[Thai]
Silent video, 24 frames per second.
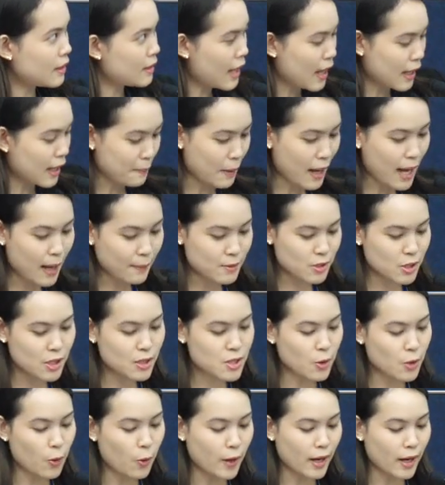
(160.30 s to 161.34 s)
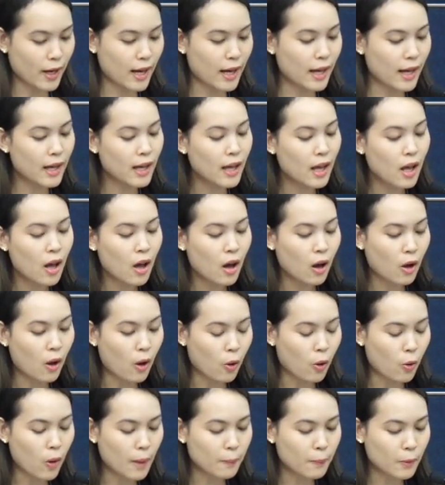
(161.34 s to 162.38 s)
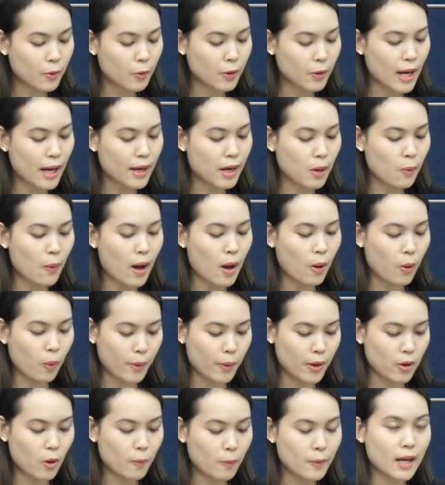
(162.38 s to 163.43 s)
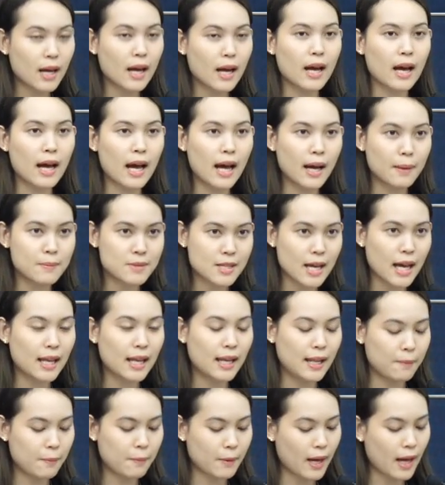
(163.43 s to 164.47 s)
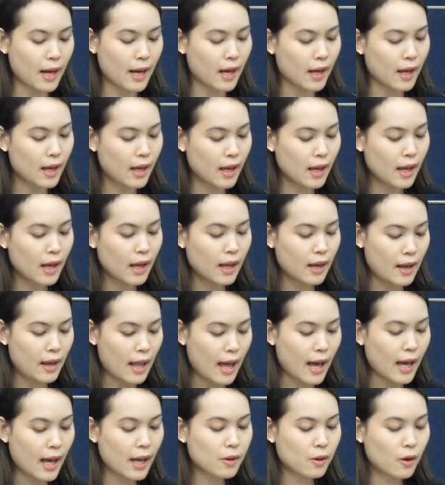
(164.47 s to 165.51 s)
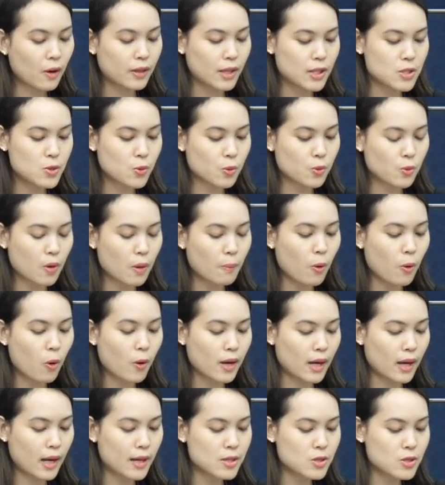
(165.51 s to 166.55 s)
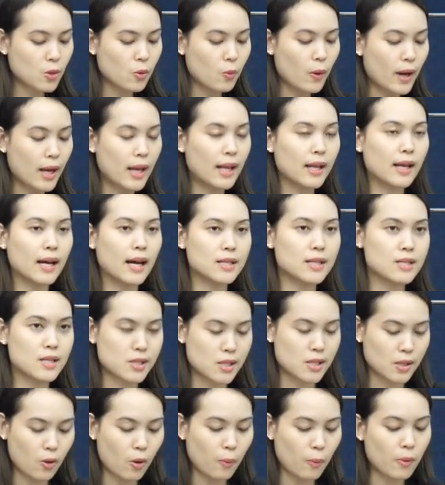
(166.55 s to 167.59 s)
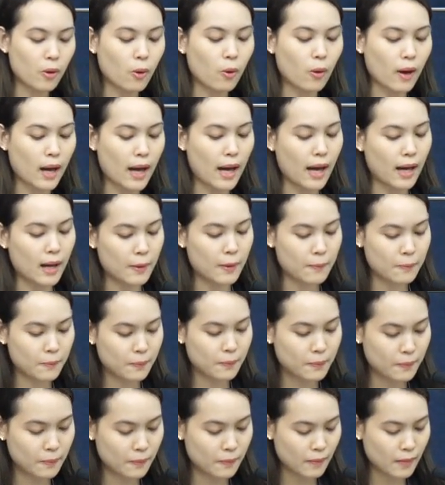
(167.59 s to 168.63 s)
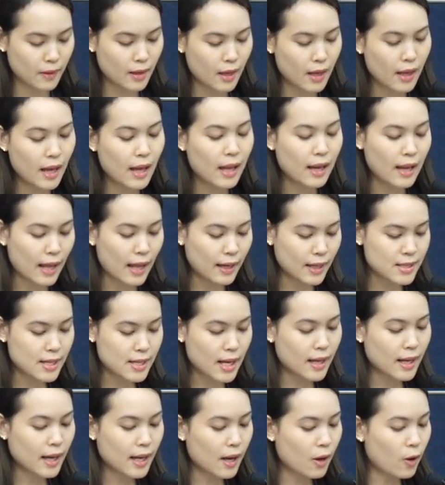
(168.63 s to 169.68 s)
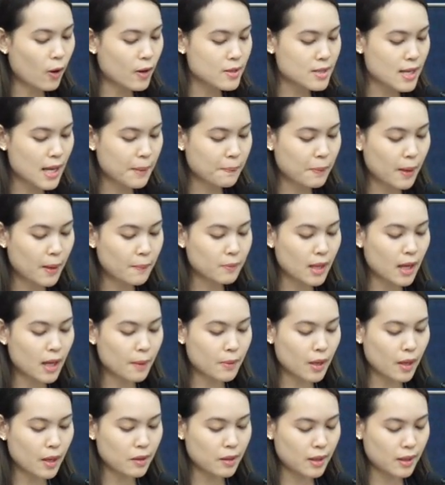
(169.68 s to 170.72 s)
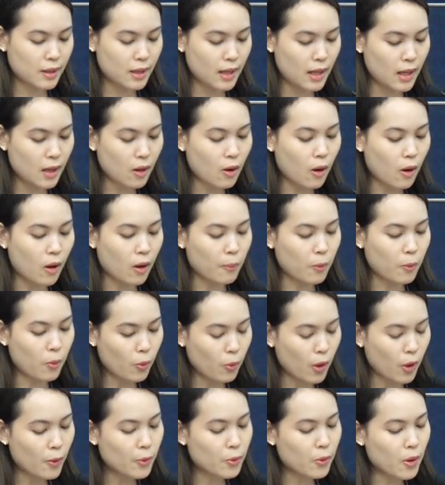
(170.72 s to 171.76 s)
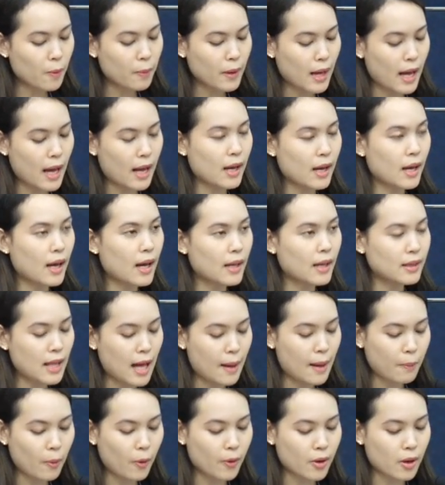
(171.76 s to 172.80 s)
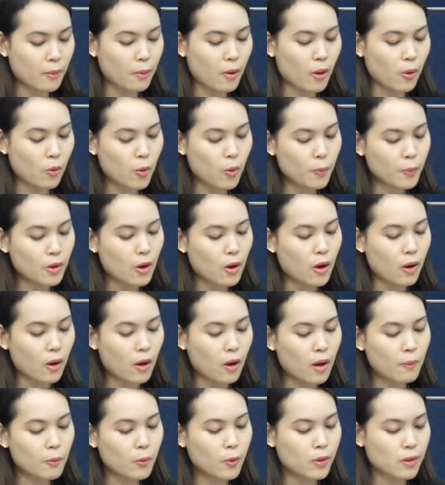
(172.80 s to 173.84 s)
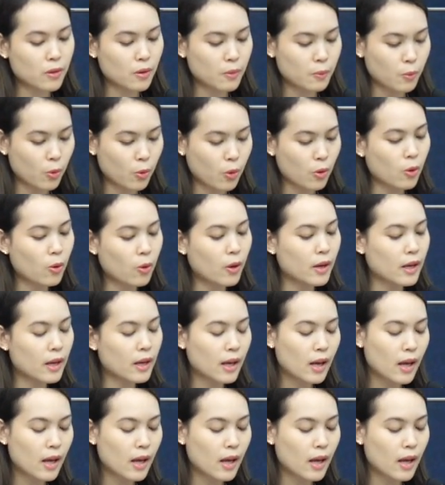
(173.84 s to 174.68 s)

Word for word: นำภาพที่โชว์นะคะขอความกรุณาระหว่างอพยพนะคะห้ามใช้ลิฟต์ค่ะและให้รอที่จุดรวมพลนะคะจนกว่าเหตุการณ์จะสงบลงค่ะและดิฉันนะคะขอแจ้งเพิ่มเติมเรื่องสิทธิของผู้เข้าร่วมงานนะคะตามพรบคุ้มครองข้อมูลส่วนบุคคล